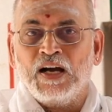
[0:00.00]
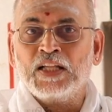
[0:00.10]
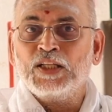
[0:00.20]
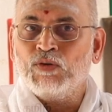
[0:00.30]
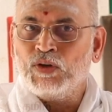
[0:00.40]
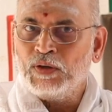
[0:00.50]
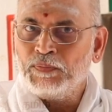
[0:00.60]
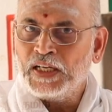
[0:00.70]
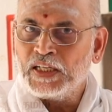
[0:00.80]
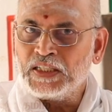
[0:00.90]
அந்த
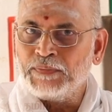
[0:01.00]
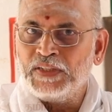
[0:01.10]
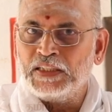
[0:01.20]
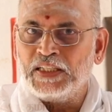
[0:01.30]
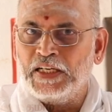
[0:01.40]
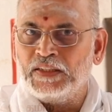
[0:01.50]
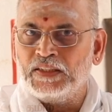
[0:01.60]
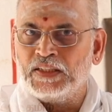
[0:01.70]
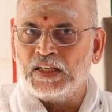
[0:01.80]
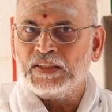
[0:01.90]
ஓம்ங்கிற
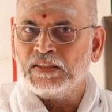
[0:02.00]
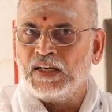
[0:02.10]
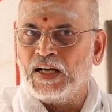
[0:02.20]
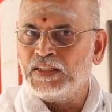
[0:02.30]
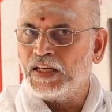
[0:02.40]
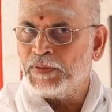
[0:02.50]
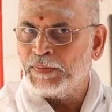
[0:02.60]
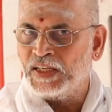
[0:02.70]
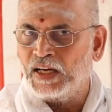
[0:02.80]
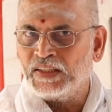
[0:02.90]
சப்தத்திலேருந்து தான்
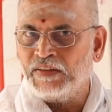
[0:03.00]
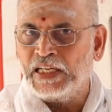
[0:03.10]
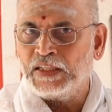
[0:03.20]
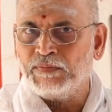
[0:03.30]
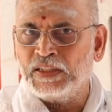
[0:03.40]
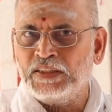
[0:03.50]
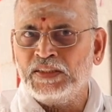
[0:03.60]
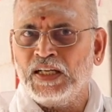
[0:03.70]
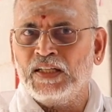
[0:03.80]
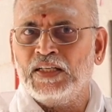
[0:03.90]
அதுக்கப்புறம் நான்கு வேதம் வந்து
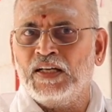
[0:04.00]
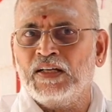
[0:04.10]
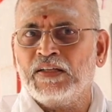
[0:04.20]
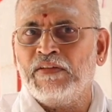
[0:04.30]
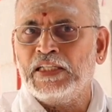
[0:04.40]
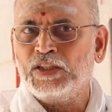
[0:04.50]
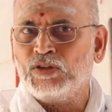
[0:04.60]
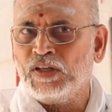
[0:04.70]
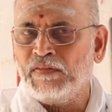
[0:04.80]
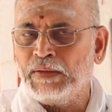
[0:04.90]
அந்த நான்கு
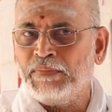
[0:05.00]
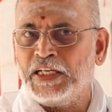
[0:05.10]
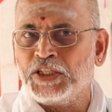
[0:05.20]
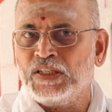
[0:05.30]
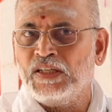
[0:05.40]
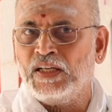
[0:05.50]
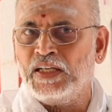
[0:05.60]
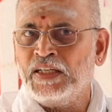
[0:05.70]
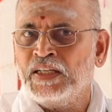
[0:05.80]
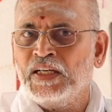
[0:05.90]
வேதத்தோட
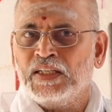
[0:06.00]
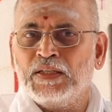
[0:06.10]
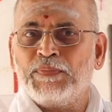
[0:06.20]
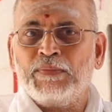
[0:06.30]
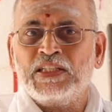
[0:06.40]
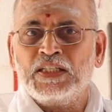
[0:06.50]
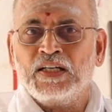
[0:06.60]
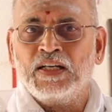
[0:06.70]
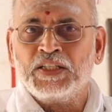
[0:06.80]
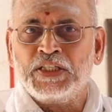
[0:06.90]
வைப்ரேஷன்னால் இந்த
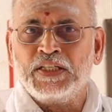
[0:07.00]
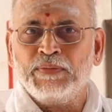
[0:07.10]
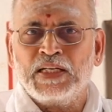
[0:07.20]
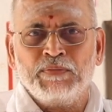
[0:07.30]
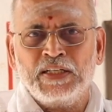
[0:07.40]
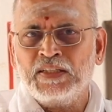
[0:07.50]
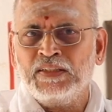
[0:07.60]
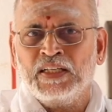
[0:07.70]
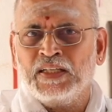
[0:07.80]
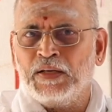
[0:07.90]
பிரபஞ்சங்கள்லாம் சிருஷ்டி பண்ணப்பட்டு
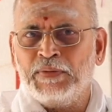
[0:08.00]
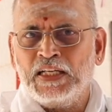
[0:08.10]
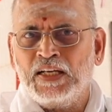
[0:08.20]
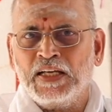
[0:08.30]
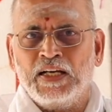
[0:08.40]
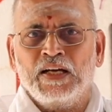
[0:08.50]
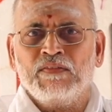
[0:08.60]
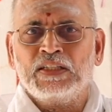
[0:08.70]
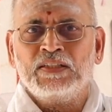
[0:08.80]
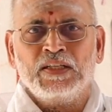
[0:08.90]
இப்படிலாம்
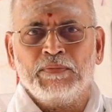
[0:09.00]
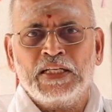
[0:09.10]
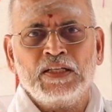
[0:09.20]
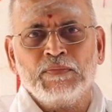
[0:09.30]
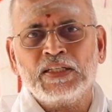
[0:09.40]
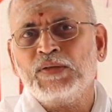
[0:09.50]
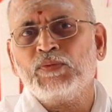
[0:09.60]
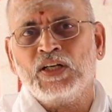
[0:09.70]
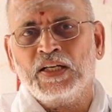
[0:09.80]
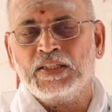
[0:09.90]
எல்லாம் வந்தது அப்படின்னு நமக்கு
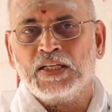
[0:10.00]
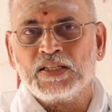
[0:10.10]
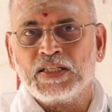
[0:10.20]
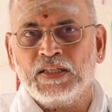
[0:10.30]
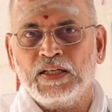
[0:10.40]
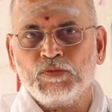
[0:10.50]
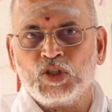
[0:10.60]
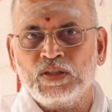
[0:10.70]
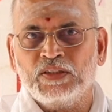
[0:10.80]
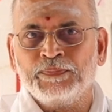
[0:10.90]
புராண இதிகாசங்கள்லாம்
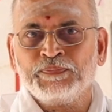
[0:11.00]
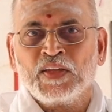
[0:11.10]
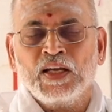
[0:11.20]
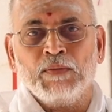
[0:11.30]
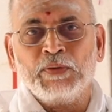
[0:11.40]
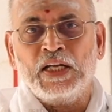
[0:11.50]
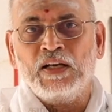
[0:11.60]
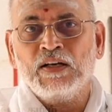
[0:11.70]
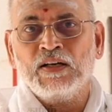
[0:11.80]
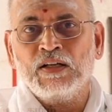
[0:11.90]
சொல்லுது அப்போ
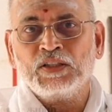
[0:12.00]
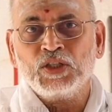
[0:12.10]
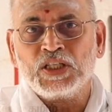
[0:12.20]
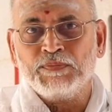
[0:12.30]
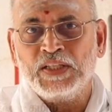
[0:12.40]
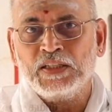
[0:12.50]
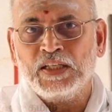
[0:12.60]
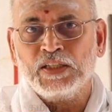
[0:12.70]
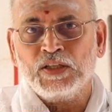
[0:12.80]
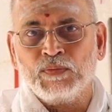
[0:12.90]
எல்லாத்துக்கும்
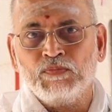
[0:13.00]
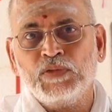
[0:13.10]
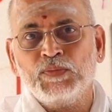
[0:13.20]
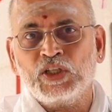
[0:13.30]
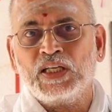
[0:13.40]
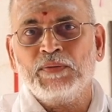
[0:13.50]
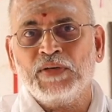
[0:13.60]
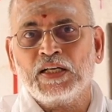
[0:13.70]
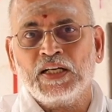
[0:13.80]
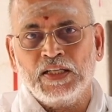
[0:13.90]
சப்தங்களுக்கு ரொம்ப
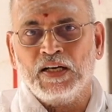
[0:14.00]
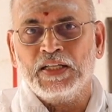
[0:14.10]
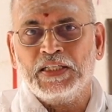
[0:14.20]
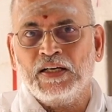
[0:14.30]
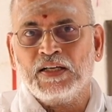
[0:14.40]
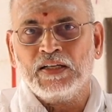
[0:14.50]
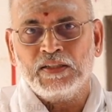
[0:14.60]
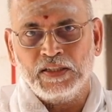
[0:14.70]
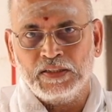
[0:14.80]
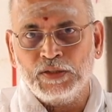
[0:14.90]
முக்கியமாக இருக்கிறது ஆதியாக
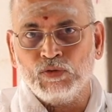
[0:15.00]
இருக்கிறது அந்த